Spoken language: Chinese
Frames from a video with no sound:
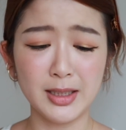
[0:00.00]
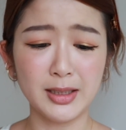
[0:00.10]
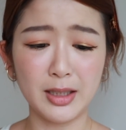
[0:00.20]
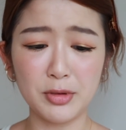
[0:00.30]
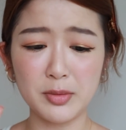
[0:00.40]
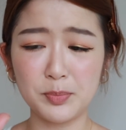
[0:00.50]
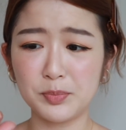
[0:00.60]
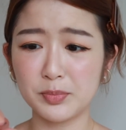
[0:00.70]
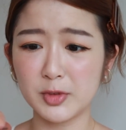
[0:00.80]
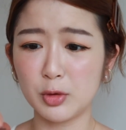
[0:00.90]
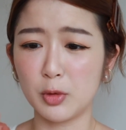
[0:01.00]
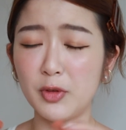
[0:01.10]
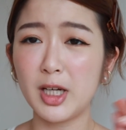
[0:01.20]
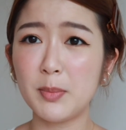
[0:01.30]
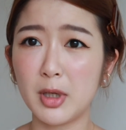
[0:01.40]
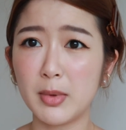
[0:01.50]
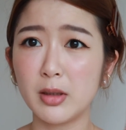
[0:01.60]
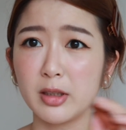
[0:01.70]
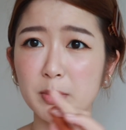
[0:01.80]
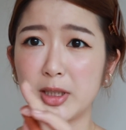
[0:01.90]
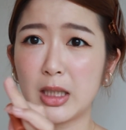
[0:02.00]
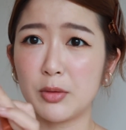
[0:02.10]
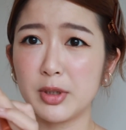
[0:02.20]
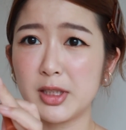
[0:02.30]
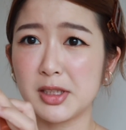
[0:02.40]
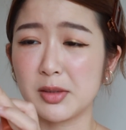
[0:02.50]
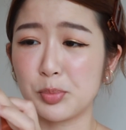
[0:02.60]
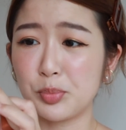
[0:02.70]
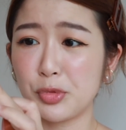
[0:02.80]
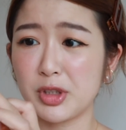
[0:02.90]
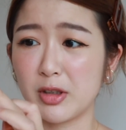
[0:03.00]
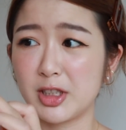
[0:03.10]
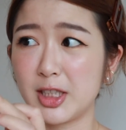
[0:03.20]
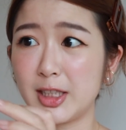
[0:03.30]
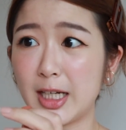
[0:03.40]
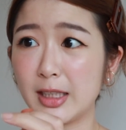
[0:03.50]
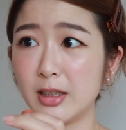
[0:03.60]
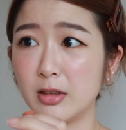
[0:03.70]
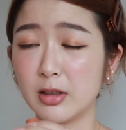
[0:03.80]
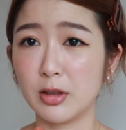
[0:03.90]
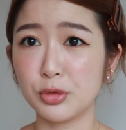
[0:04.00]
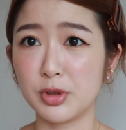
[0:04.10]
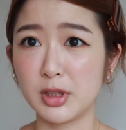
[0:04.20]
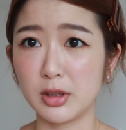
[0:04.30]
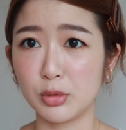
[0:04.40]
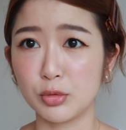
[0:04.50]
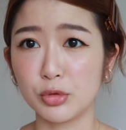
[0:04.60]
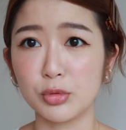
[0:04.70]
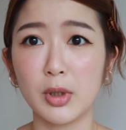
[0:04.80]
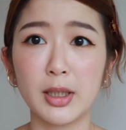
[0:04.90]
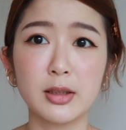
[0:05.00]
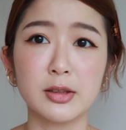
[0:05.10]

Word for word: 它会我放在包包里面，它会一直不小心压到，然后就已经凸出来。